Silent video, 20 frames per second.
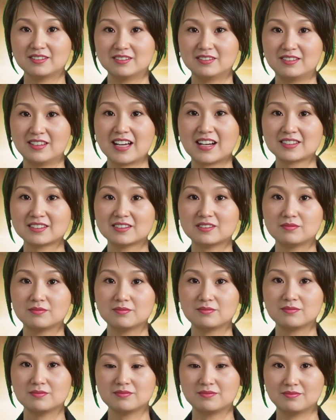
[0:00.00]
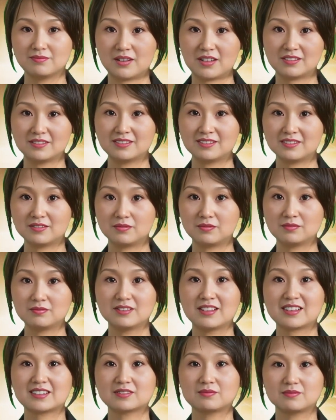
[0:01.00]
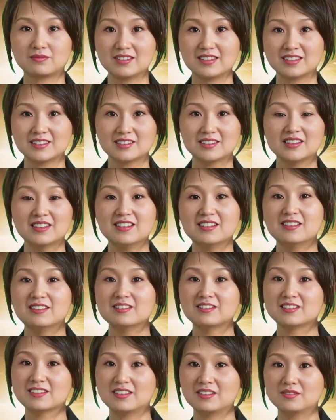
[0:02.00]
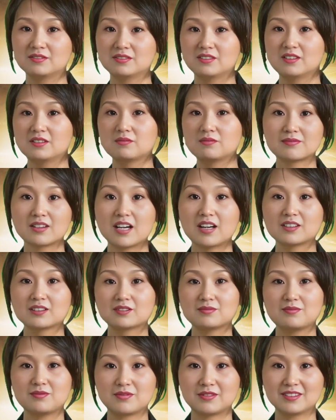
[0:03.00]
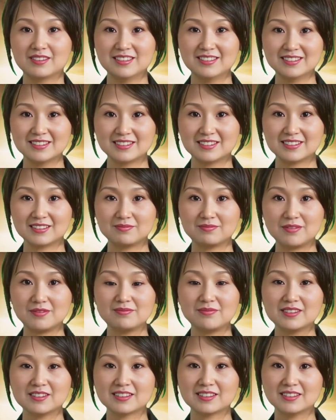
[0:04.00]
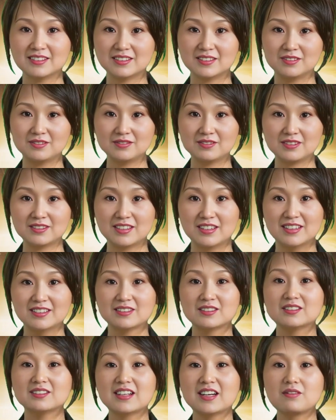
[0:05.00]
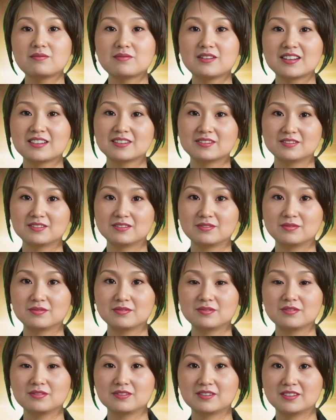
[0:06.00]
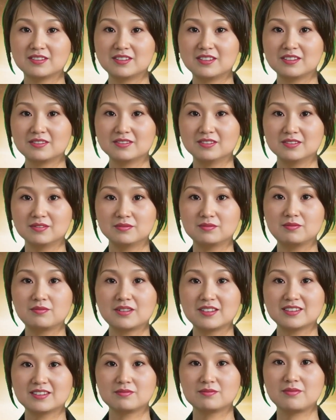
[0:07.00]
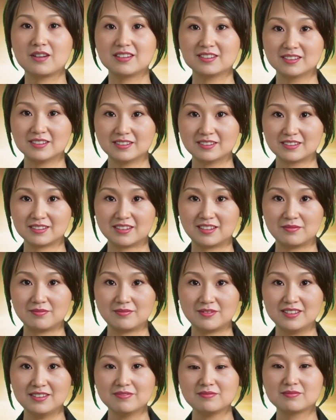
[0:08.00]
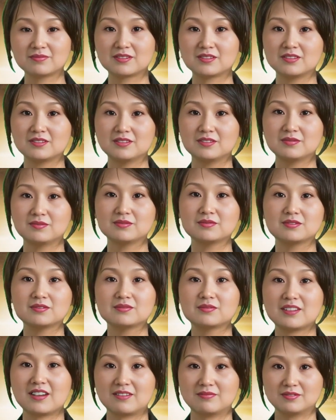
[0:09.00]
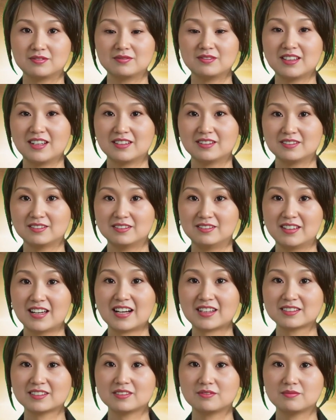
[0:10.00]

闻播报五：美国白宫发表声明称，美国总统拜登和波兰总统杜达以及波兰总理图斯克在三月十二号在白宫举行了会谈，